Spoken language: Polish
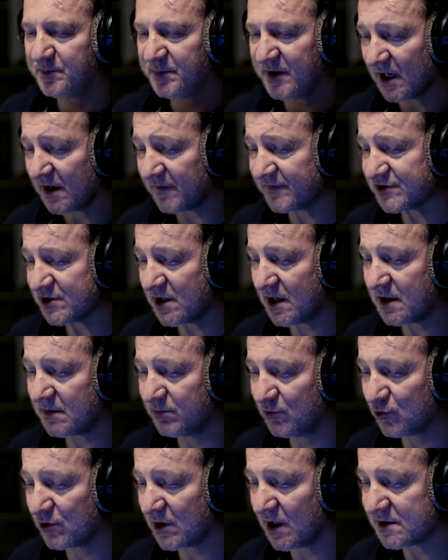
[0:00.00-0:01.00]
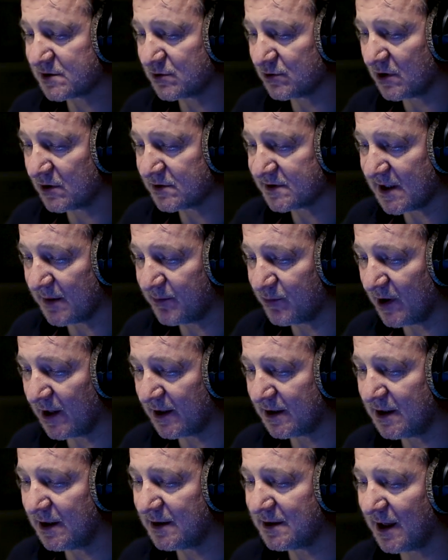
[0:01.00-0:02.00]
Pierwsza chmura sunąca
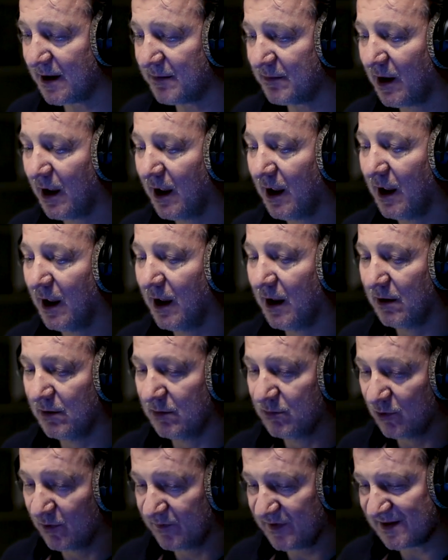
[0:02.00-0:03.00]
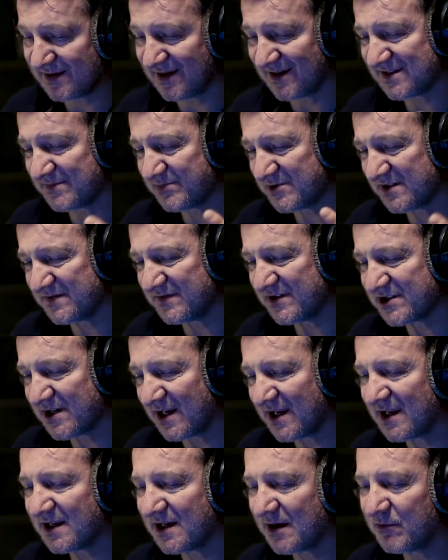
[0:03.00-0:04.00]
błękitem Mówię tak z
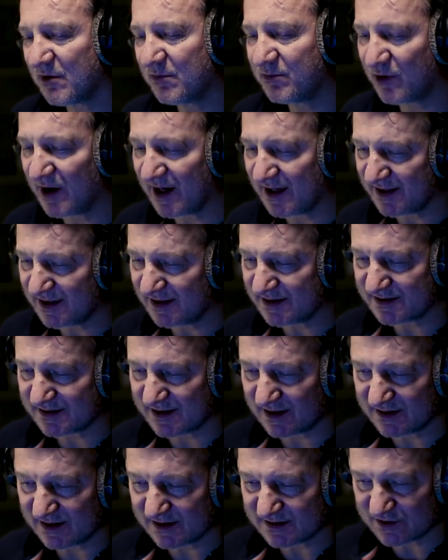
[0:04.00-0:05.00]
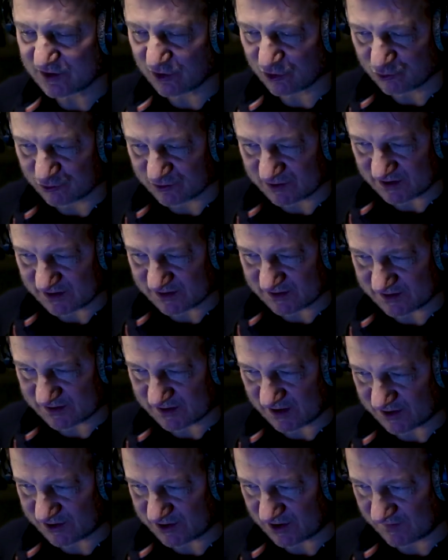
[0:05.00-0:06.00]
przyzwyczajenia, bo błękit ten jest rudy
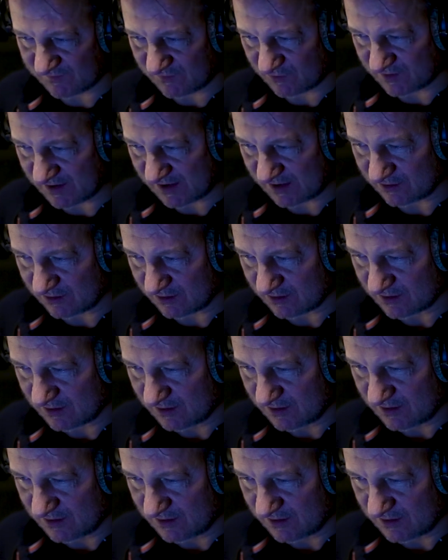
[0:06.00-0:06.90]
za czerwonego.